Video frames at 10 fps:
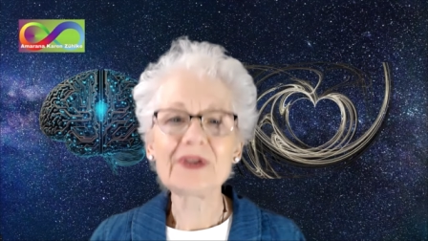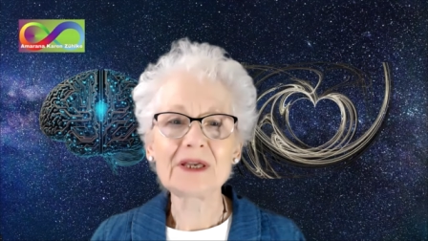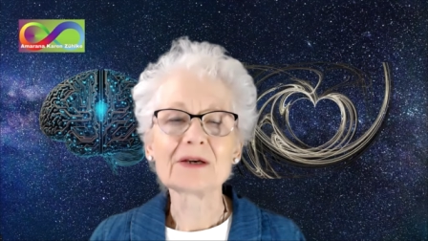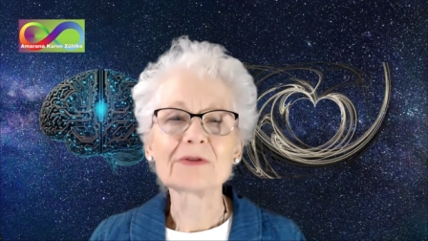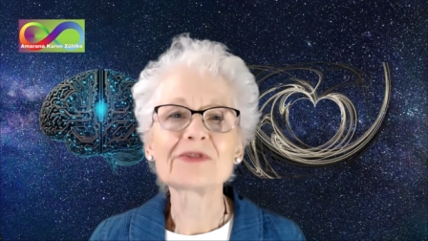
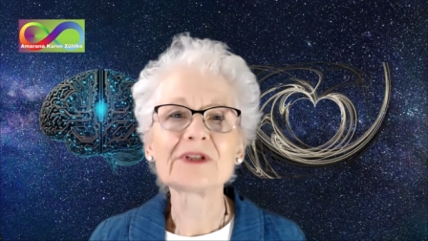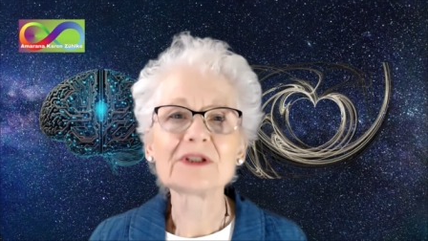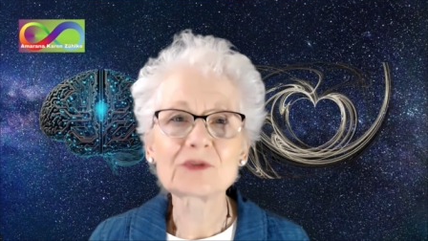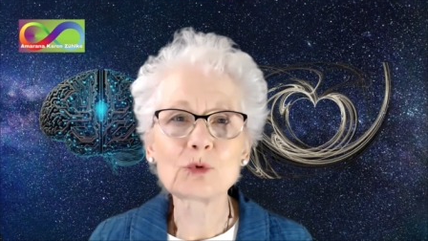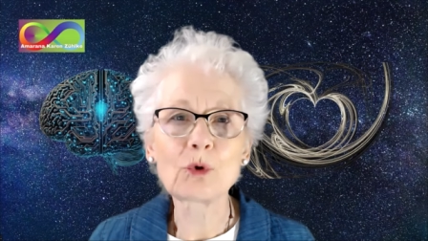Wie
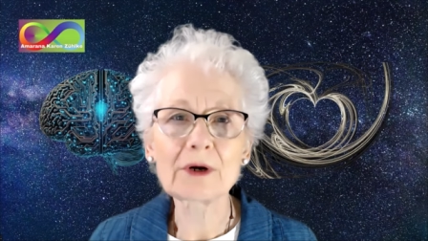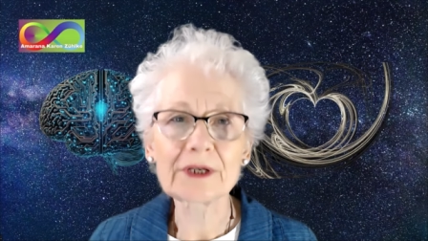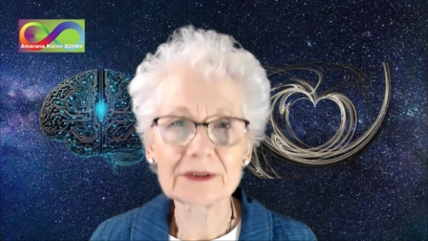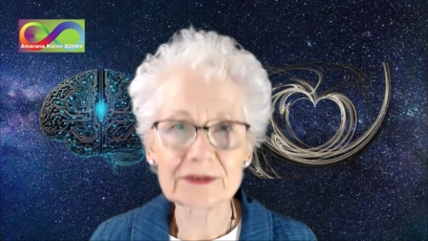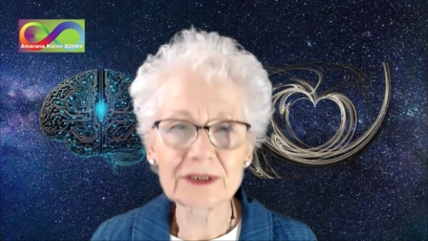findest du
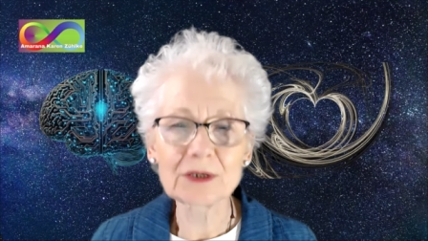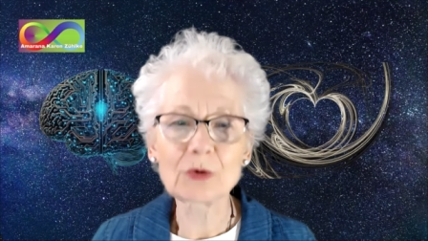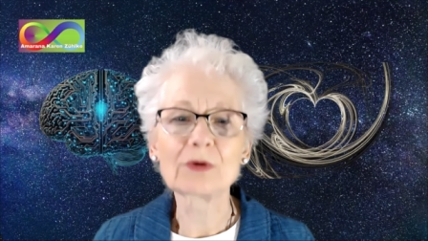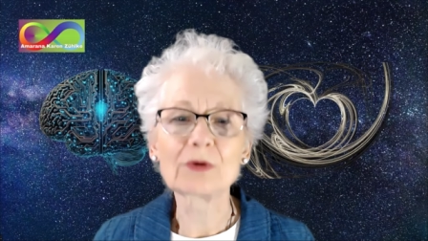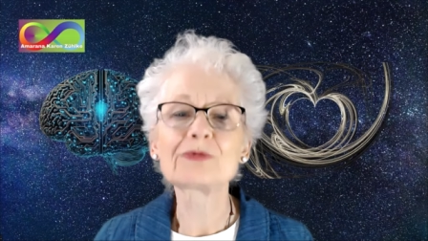
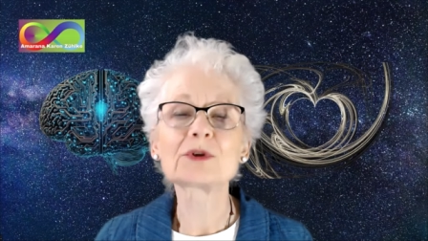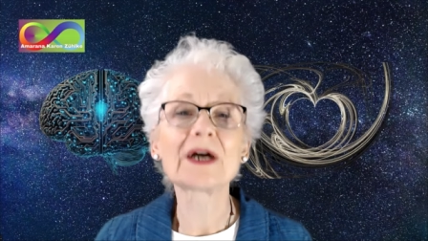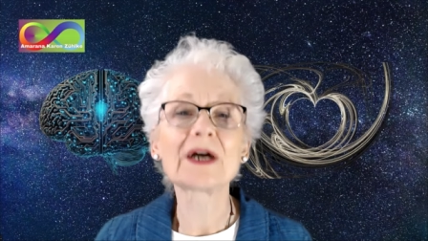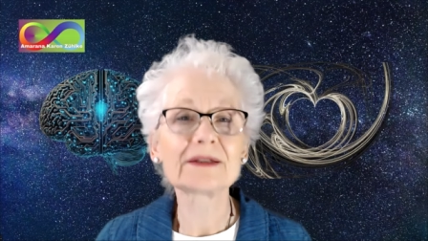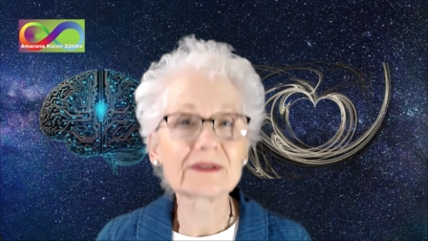Orientierung
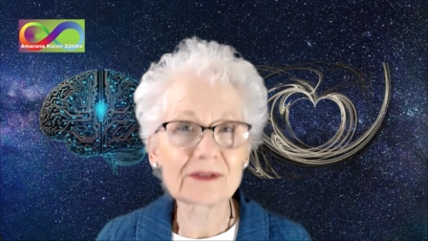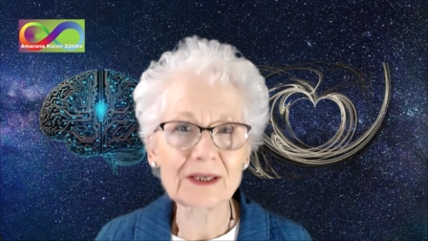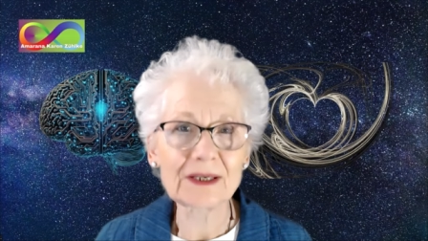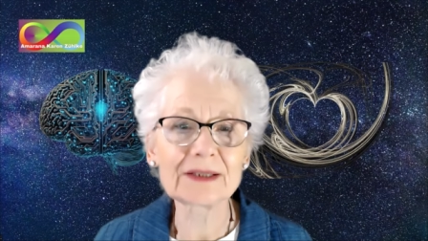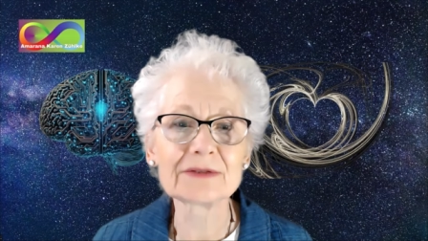für deinen
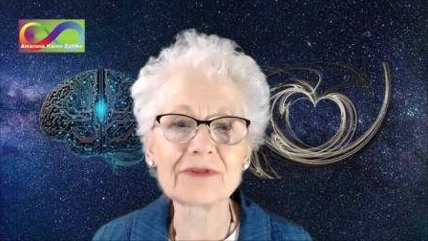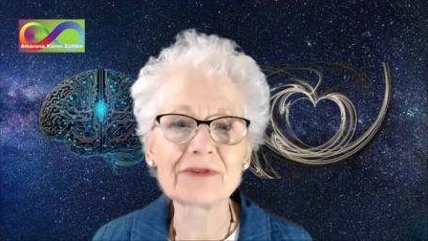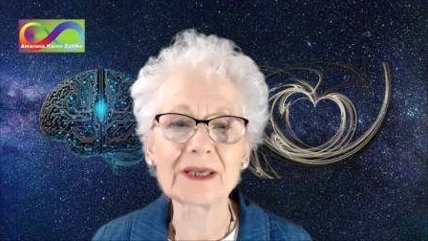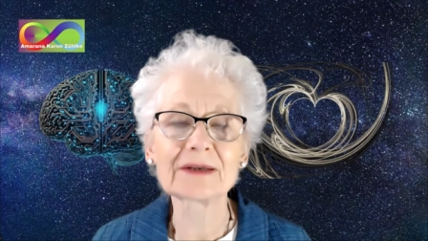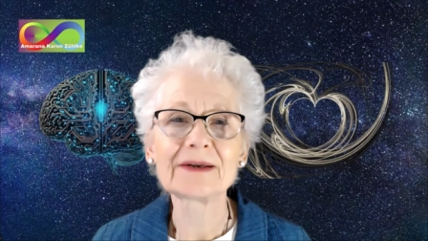
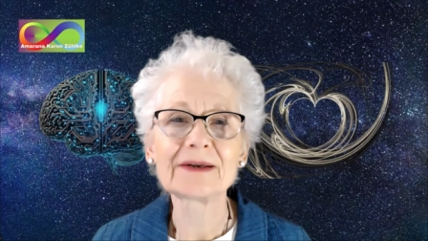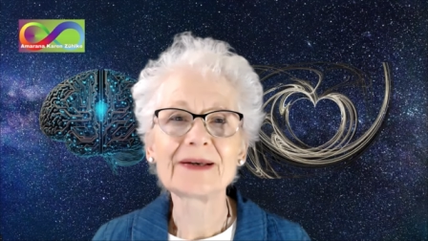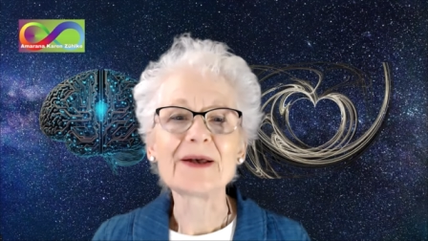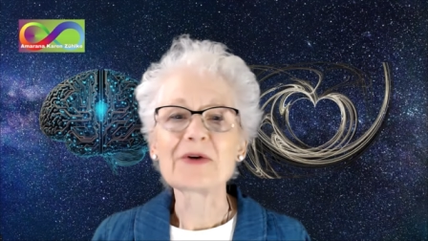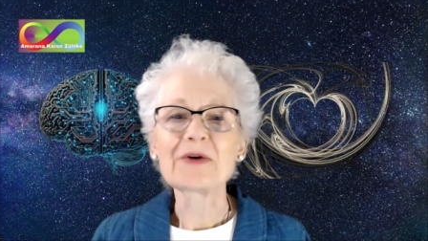Seelenweg?
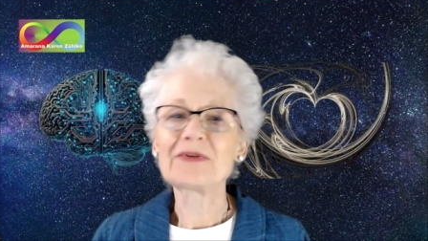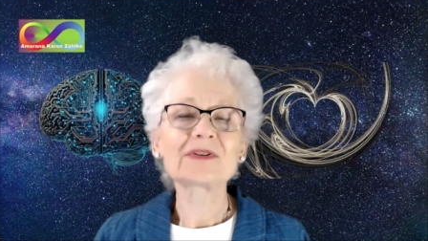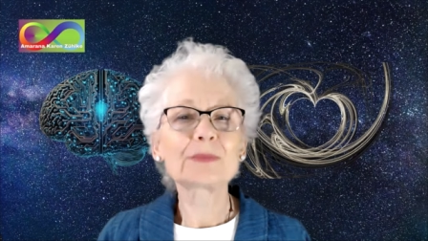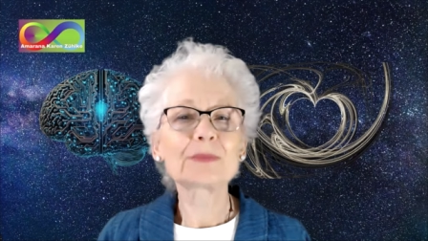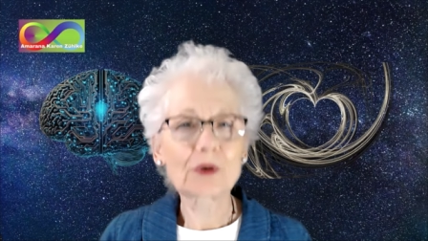
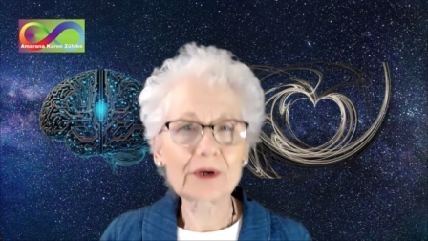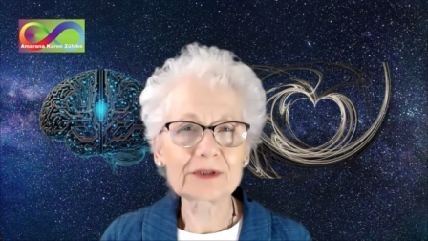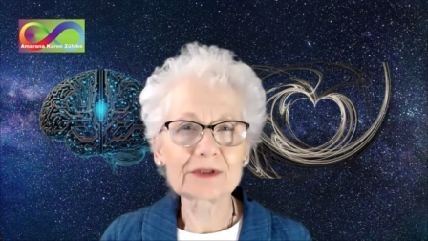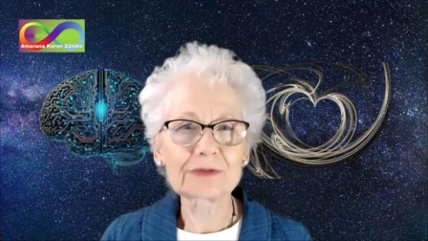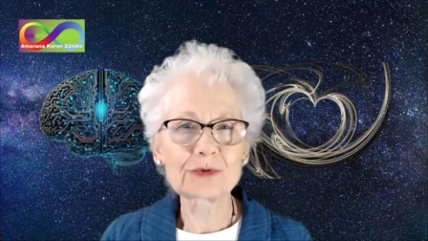Was
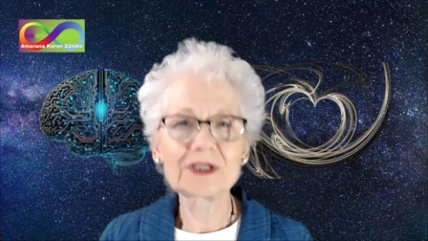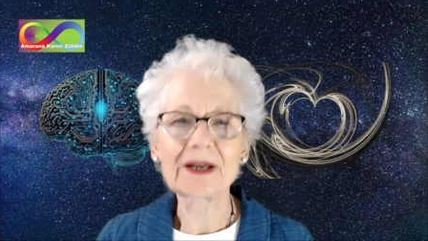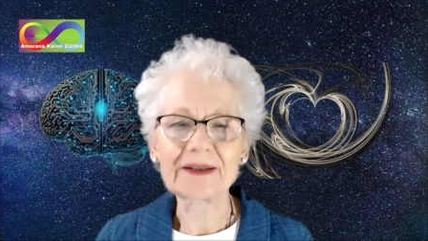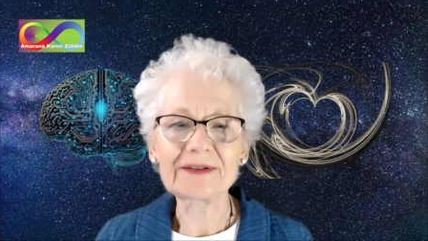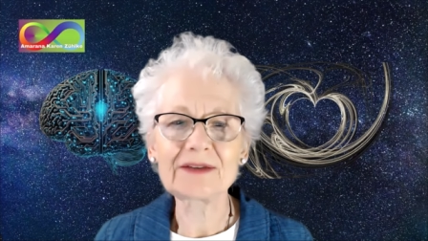bedeutet für
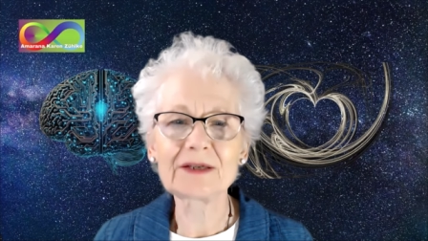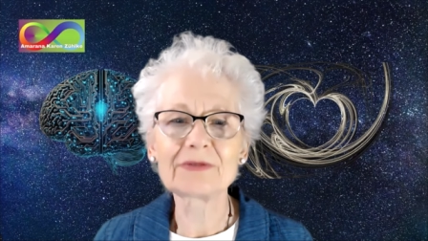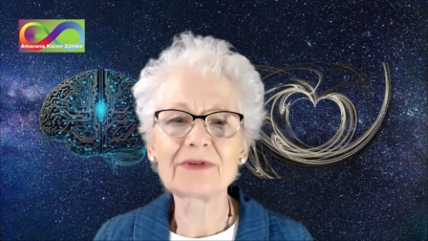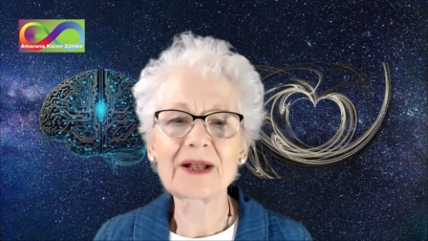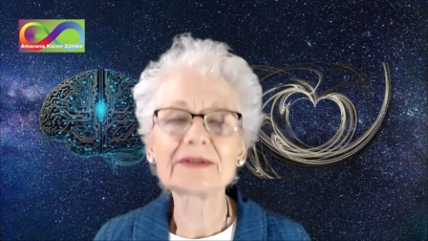die
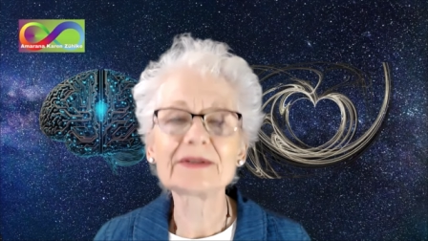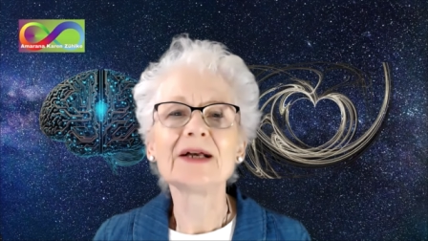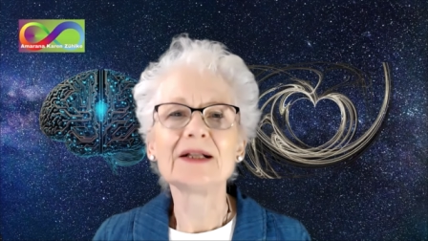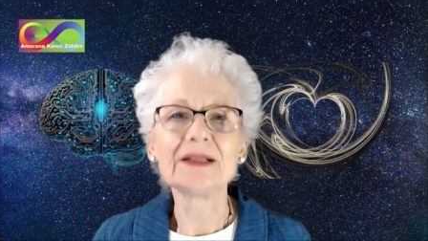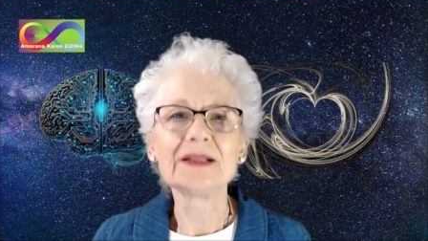geistige
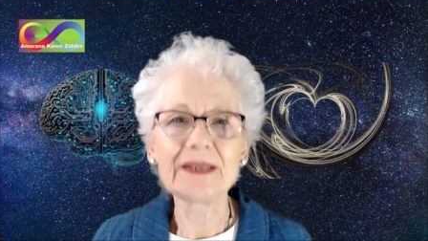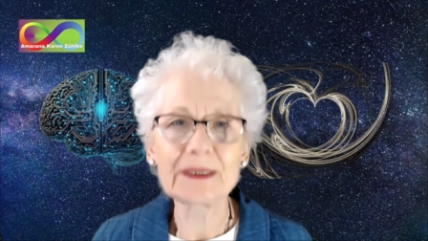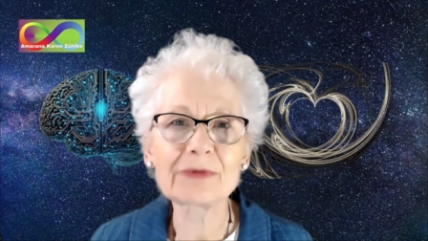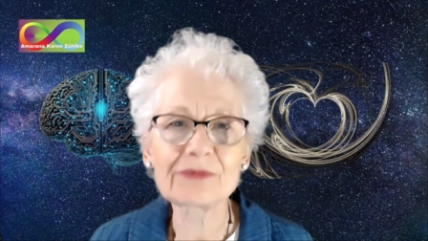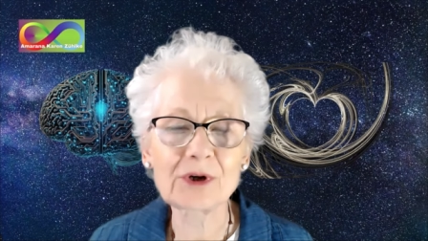Welt,
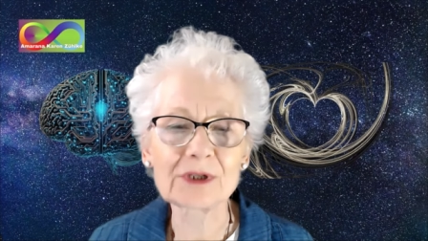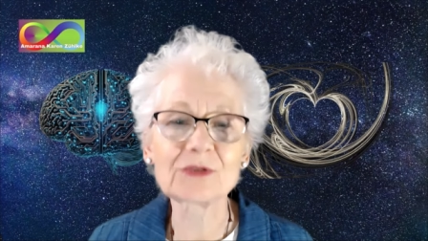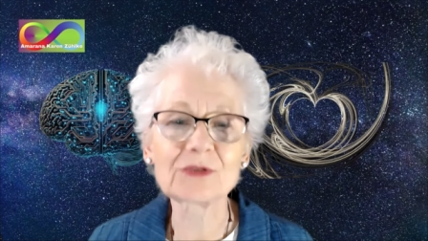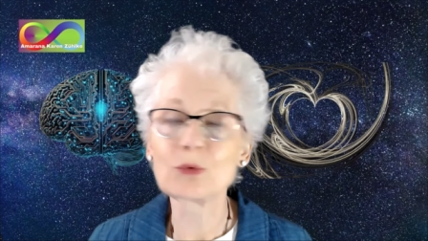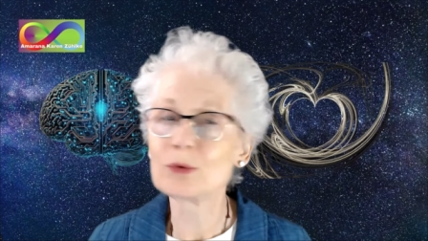
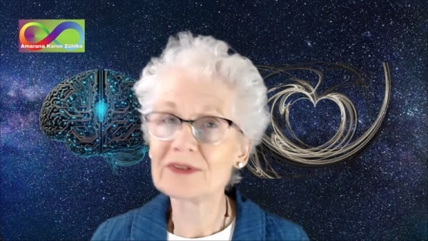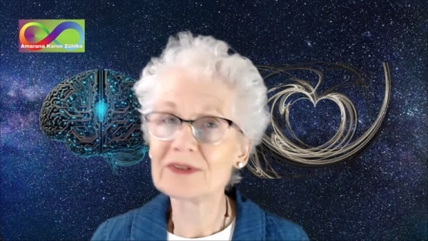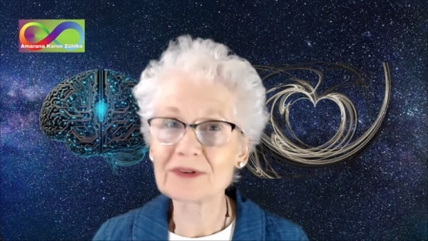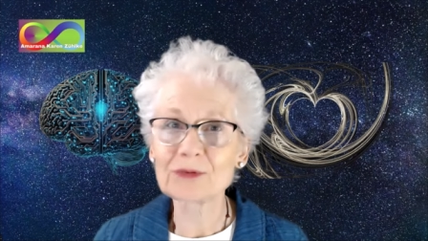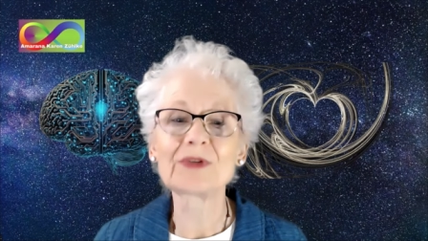liebevoll zu
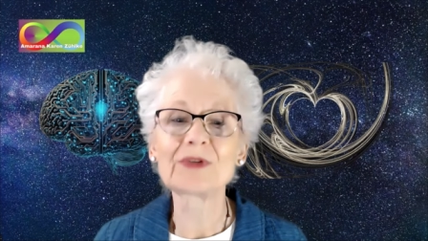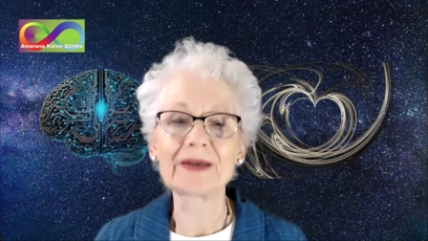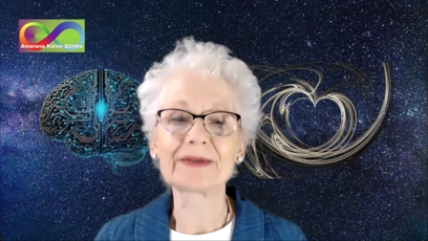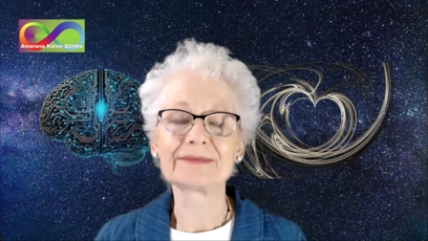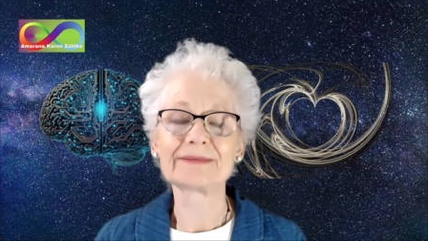uns zu
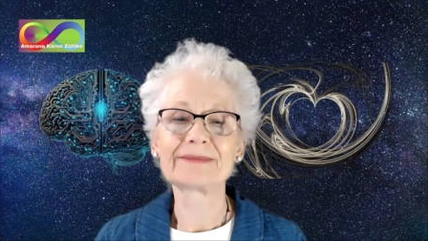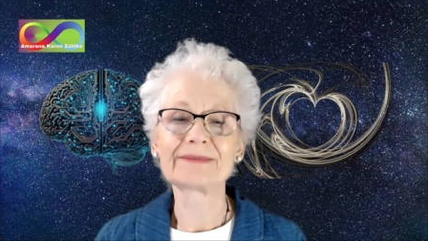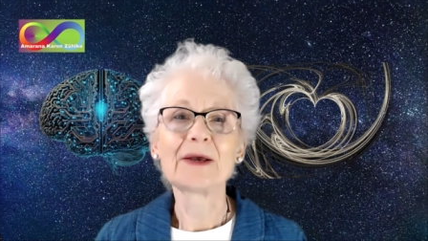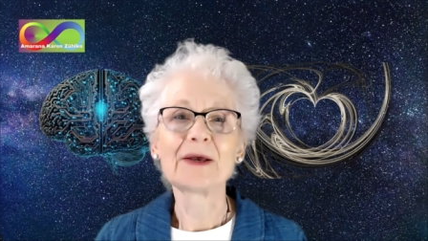sein?